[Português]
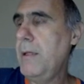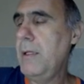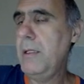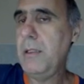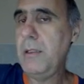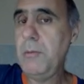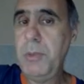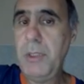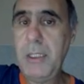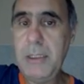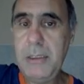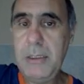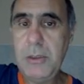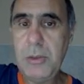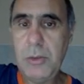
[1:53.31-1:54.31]
Então, para
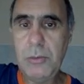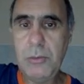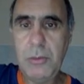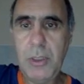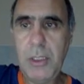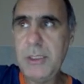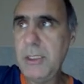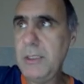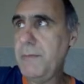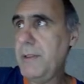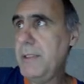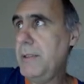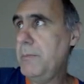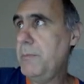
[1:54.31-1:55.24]
isso, a gente vai